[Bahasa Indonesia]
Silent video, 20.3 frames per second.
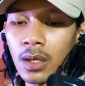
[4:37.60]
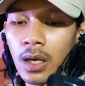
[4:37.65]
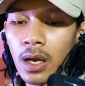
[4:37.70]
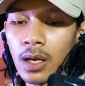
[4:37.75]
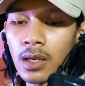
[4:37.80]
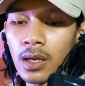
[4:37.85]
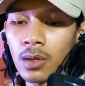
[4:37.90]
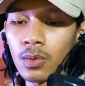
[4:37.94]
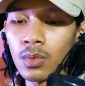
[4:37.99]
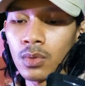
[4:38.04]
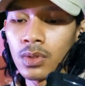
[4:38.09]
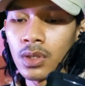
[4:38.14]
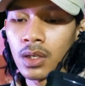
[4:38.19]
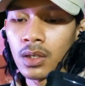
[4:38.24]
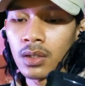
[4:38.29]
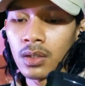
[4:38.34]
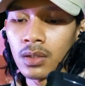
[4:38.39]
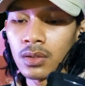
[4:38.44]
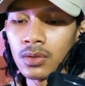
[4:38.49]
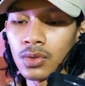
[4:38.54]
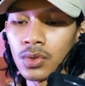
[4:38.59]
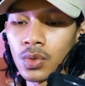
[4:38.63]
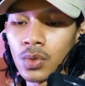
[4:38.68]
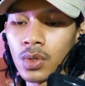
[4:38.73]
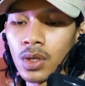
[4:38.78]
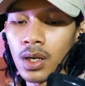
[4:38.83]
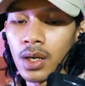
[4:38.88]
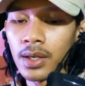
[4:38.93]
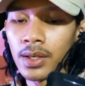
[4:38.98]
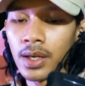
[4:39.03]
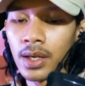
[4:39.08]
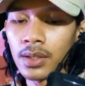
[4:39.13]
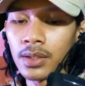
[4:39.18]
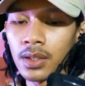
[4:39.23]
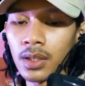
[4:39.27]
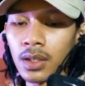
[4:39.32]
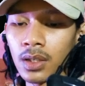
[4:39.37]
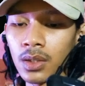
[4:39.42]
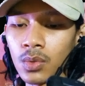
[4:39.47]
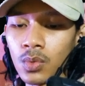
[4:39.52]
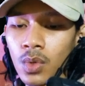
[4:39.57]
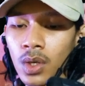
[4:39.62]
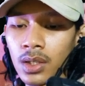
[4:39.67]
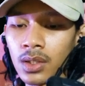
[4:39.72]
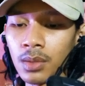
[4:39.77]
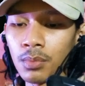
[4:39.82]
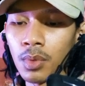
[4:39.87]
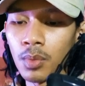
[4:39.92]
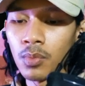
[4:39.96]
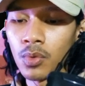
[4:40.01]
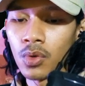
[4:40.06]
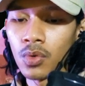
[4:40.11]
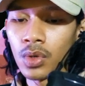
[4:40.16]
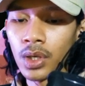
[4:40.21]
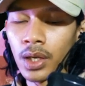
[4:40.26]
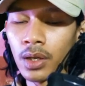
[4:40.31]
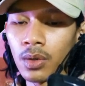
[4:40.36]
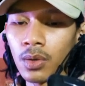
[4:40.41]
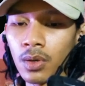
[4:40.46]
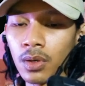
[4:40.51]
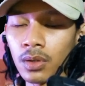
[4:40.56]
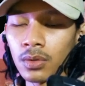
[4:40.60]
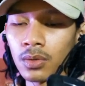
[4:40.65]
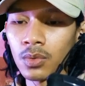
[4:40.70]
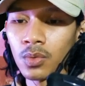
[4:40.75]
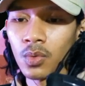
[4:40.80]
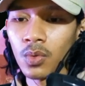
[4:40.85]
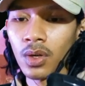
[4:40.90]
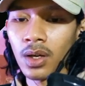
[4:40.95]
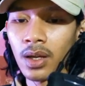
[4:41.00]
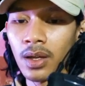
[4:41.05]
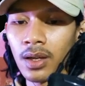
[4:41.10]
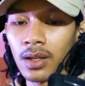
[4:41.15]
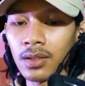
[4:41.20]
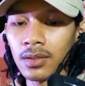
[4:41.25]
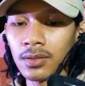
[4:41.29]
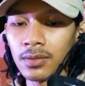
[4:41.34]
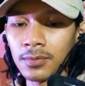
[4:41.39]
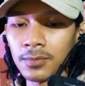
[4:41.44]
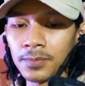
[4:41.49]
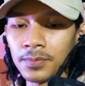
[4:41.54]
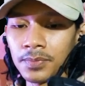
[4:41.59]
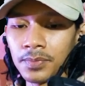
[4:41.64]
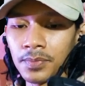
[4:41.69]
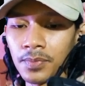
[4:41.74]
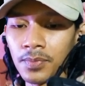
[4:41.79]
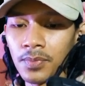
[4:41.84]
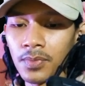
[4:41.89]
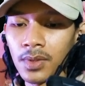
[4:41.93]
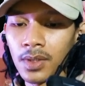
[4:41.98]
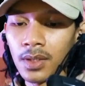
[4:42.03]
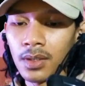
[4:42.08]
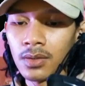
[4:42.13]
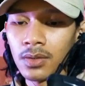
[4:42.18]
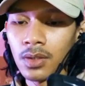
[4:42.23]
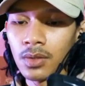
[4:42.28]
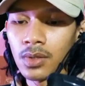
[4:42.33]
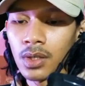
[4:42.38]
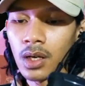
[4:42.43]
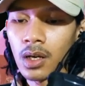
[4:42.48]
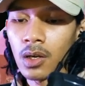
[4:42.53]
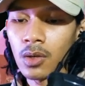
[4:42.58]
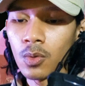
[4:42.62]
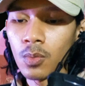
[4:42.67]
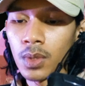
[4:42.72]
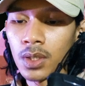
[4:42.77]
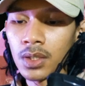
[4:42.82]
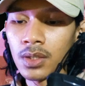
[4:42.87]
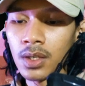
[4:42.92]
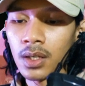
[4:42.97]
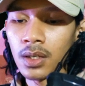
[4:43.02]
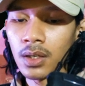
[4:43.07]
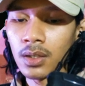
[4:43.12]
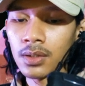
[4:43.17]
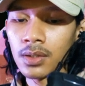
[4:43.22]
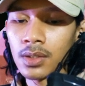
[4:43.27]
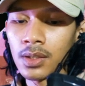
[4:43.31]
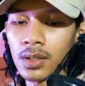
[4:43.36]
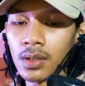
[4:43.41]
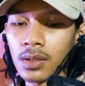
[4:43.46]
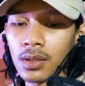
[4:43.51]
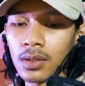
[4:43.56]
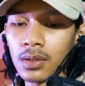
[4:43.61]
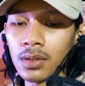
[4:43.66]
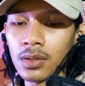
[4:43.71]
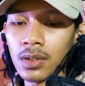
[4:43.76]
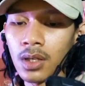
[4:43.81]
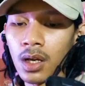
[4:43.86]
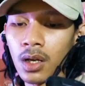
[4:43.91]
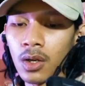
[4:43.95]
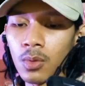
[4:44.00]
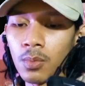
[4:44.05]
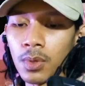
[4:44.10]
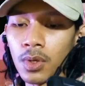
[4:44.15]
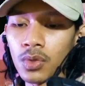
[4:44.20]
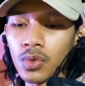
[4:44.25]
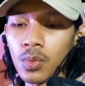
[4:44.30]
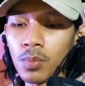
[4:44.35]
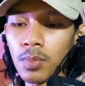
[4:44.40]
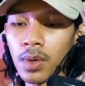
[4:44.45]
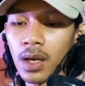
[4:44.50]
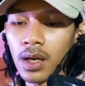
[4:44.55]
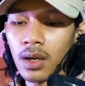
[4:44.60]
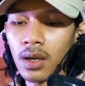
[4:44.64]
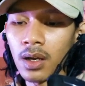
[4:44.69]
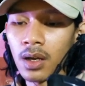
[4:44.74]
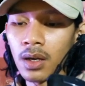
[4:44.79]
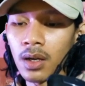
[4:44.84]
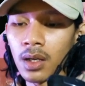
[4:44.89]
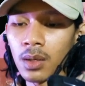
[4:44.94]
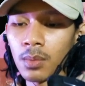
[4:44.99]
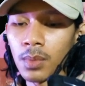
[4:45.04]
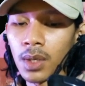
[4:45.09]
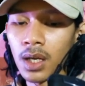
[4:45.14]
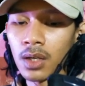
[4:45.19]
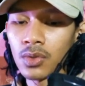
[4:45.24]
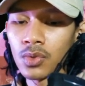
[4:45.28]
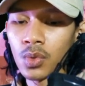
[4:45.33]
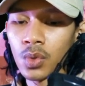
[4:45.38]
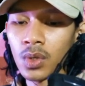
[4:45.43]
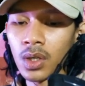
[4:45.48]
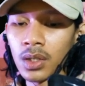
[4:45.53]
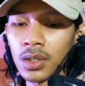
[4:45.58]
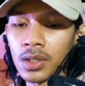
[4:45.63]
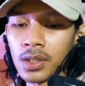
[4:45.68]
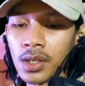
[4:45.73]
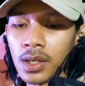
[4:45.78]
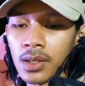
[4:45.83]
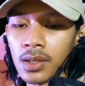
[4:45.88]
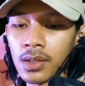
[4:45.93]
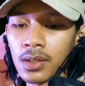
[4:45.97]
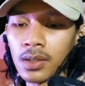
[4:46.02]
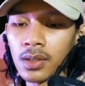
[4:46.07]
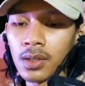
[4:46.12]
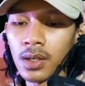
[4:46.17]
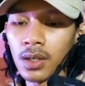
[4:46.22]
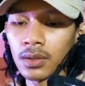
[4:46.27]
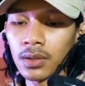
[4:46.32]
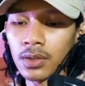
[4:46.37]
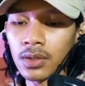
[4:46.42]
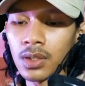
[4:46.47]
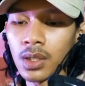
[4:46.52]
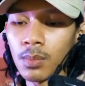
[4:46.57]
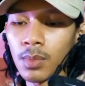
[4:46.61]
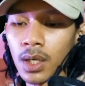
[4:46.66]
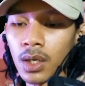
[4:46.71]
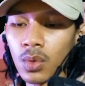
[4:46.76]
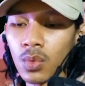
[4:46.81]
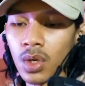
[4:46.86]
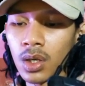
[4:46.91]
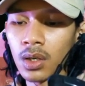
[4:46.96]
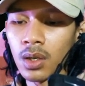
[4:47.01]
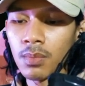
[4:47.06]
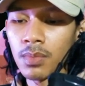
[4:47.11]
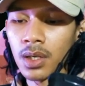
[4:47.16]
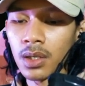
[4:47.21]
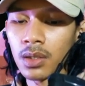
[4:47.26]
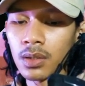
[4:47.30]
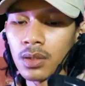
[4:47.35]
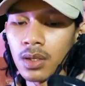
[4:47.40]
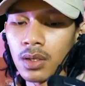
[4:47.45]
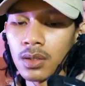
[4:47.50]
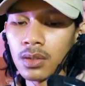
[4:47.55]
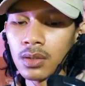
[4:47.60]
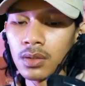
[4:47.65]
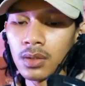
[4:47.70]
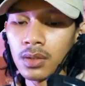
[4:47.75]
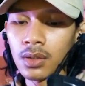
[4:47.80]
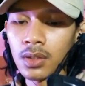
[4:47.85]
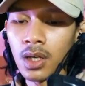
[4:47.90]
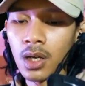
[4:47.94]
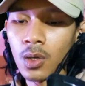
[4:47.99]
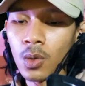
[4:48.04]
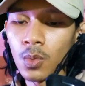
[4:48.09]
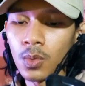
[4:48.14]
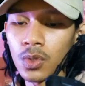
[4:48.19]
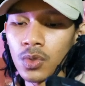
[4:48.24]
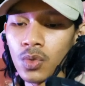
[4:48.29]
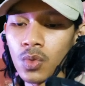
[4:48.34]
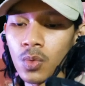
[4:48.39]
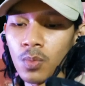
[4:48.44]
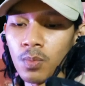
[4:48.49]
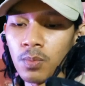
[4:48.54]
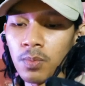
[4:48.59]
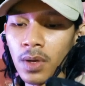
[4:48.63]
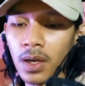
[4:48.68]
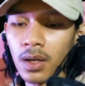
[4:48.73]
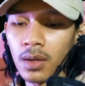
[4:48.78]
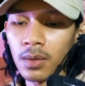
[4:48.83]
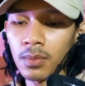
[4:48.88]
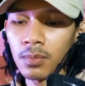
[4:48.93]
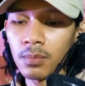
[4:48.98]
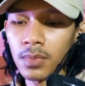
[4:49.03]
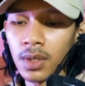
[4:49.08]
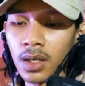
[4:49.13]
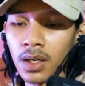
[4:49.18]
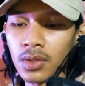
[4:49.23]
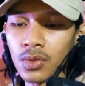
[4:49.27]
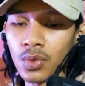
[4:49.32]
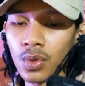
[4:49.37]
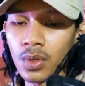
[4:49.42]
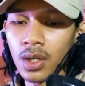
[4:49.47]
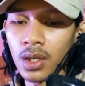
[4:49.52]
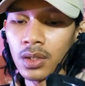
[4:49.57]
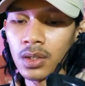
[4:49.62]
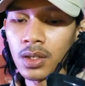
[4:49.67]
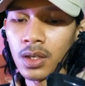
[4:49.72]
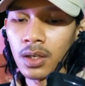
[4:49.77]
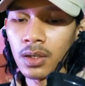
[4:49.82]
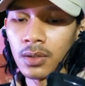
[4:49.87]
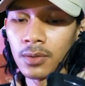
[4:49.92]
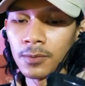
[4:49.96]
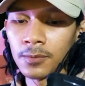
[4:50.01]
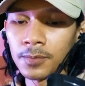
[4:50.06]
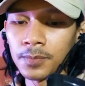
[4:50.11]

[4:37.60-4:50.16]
Ayahku dan juga ayahnya keduanya memburu Neklor. Tuh kan. Sejak aku masih anak kecil, aku bersumpah akan menghancurkan dia. Atas nama keluarga Marley. Aku sumpah menghancurkan dia.